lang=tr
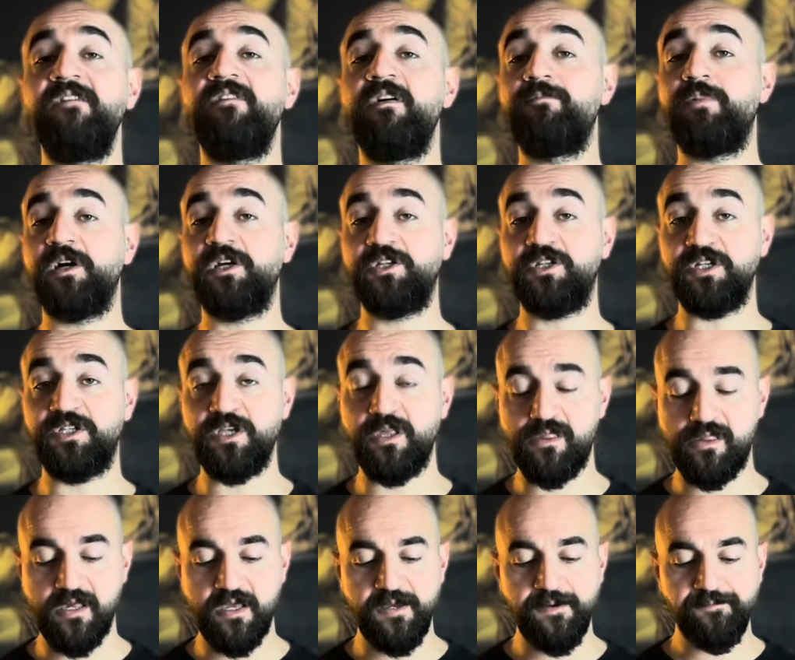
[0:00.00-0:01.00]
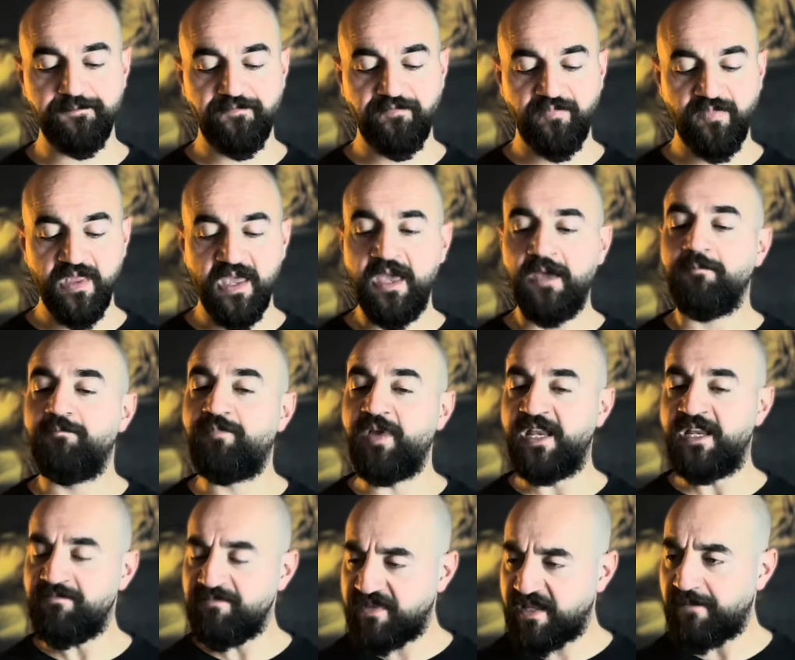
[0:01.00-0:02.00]
ve bakış açısı
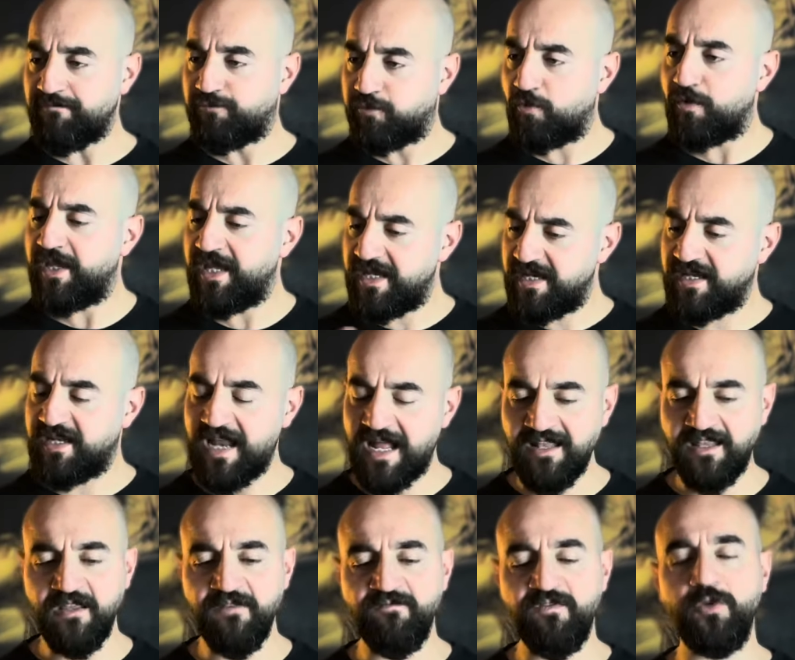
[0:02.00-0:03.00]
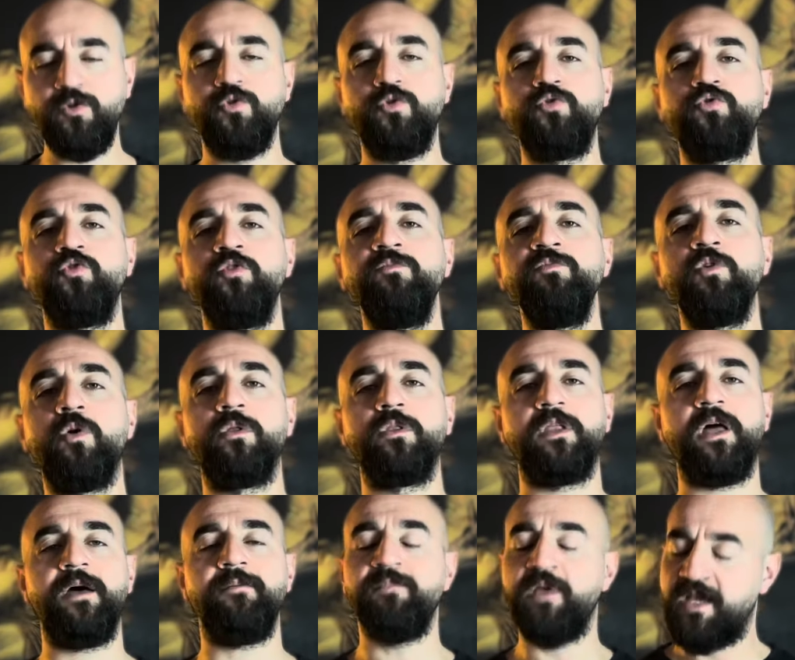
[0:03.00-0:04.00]
benim de bu ilgilendiğim ve yürüdüğüm
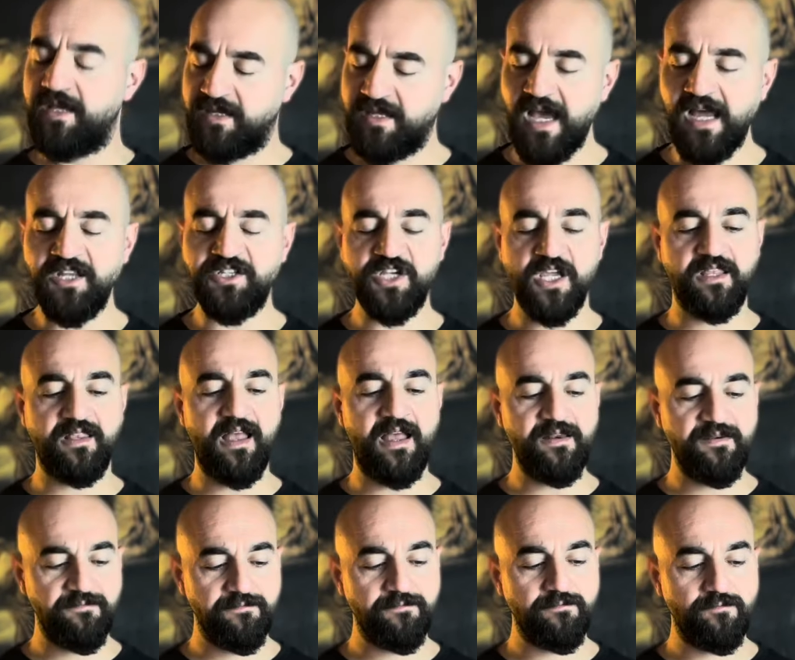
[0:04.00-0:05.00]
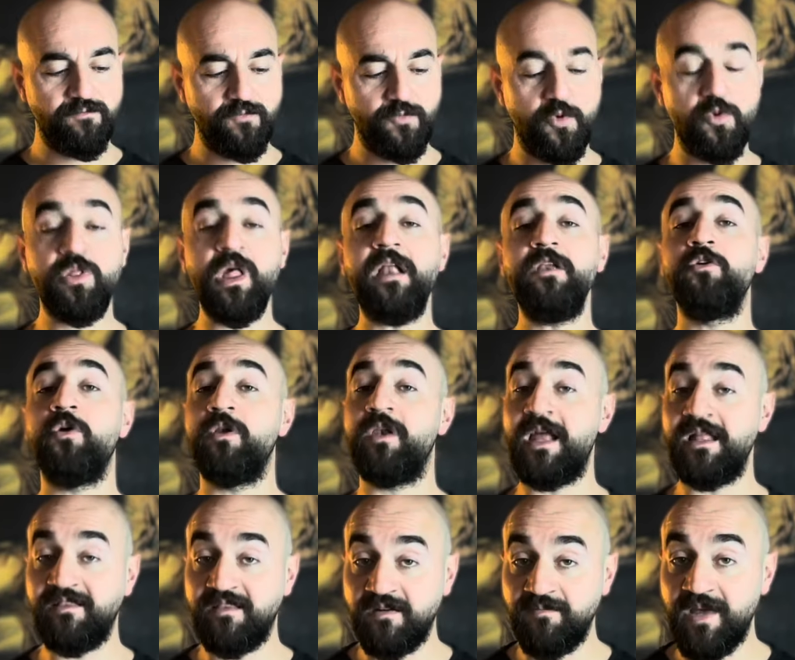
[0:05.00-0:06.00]
yolda gerçekten güzel
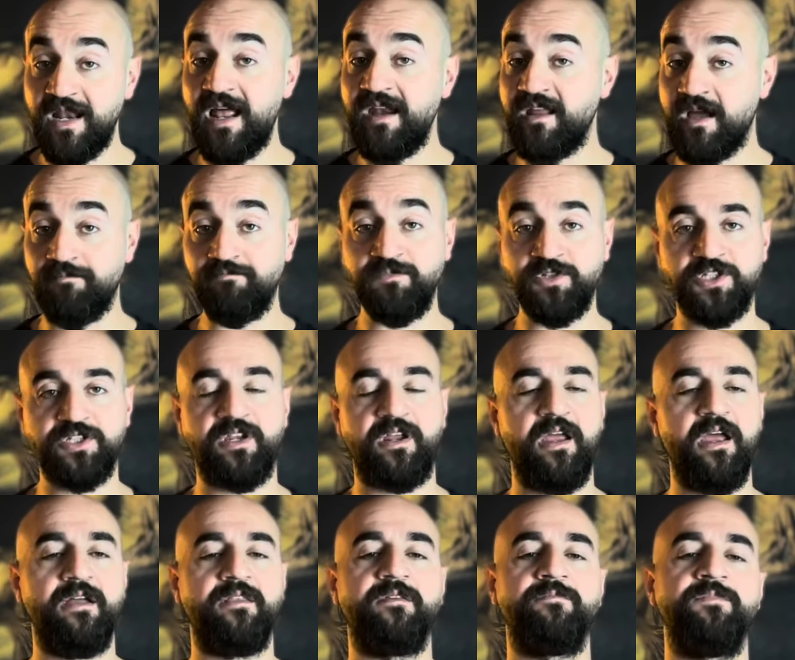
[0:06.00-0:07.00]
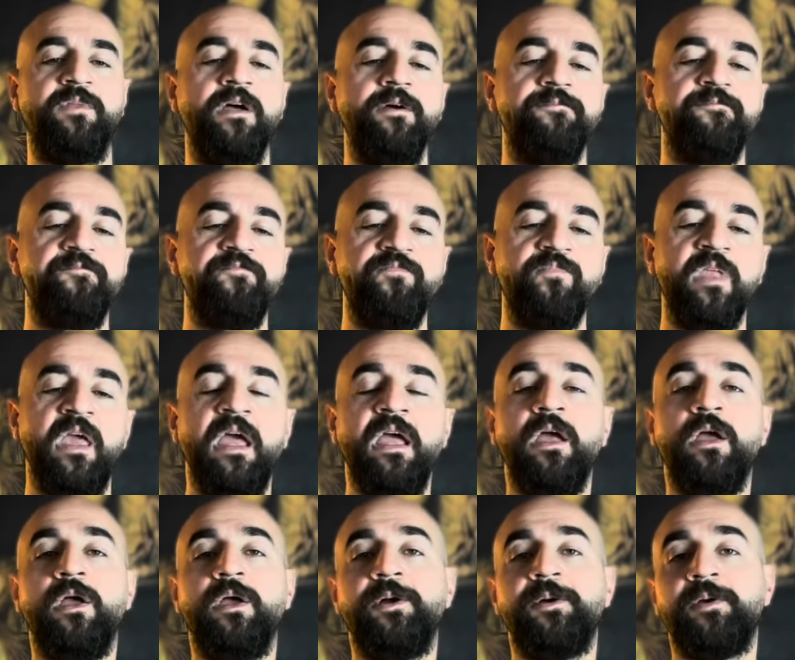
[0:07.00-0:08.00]
yönlendirmeler yapmıştır hayatımda.
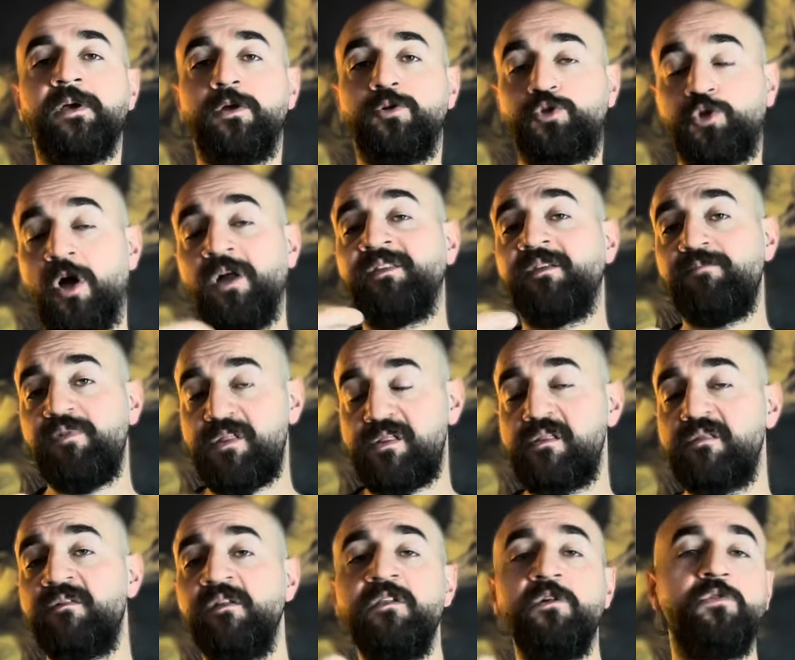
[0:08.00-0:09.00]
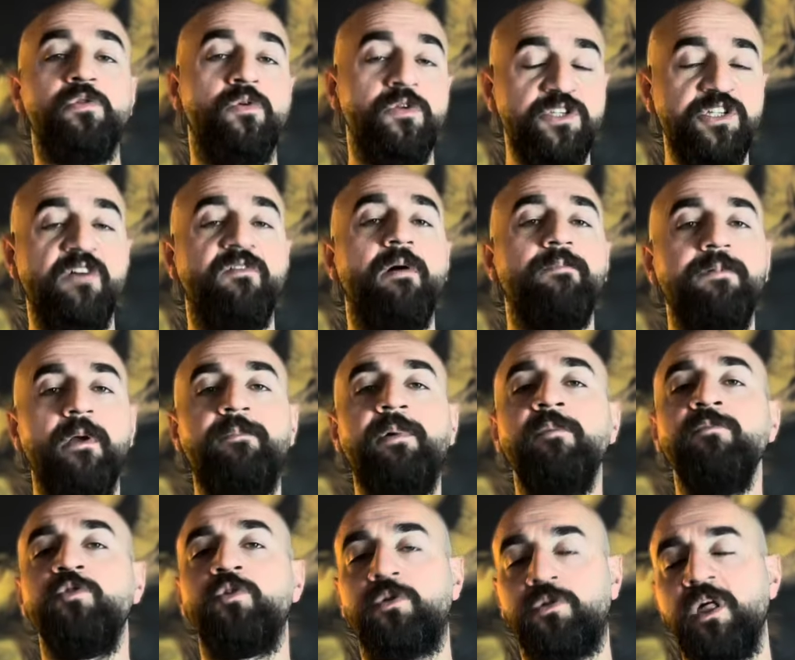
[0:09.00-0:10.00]
Şu anda biz sizinle soru cevap
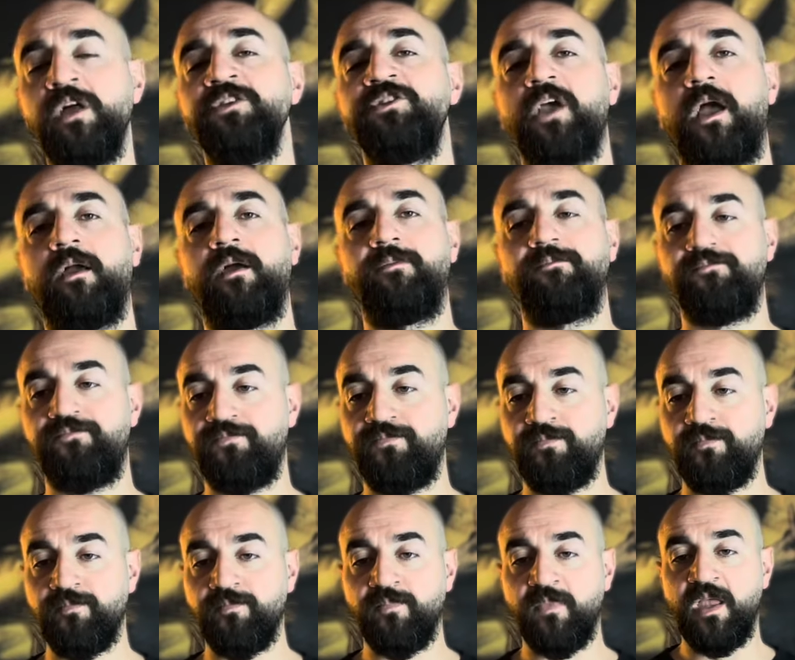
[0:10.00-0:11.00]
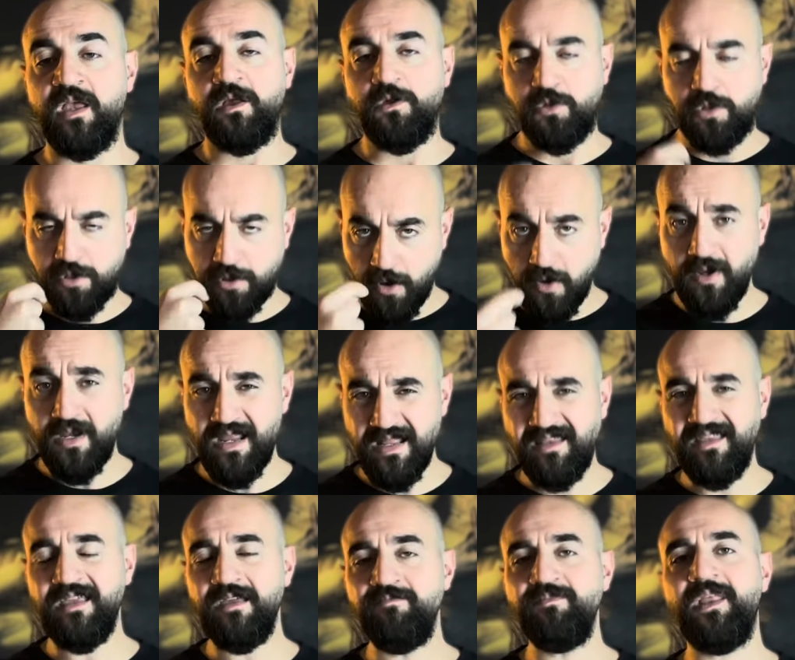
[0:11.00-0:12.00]
yapamıyoruz ancak
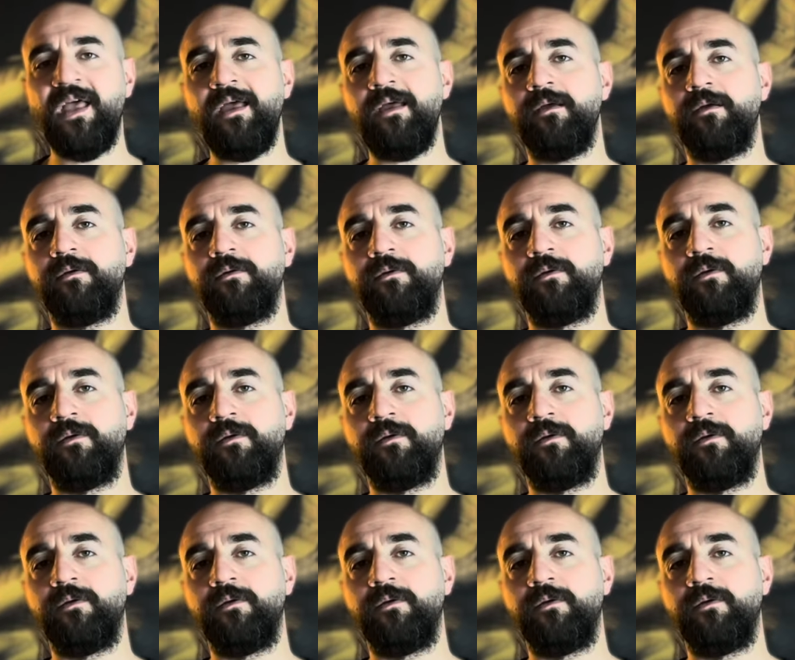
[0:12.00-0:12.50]
söylediğimde